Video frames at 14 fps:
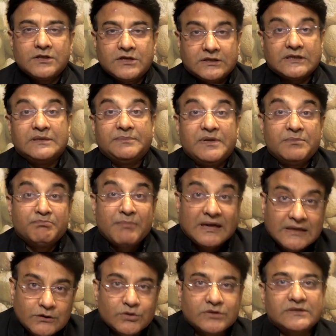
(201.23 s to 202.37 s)
जितनी भी
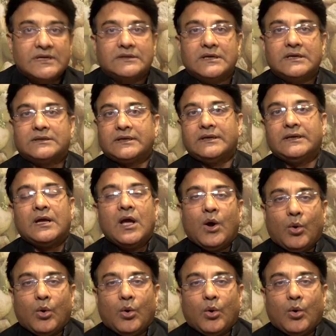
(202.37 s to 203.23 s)
मदद उसने दी थी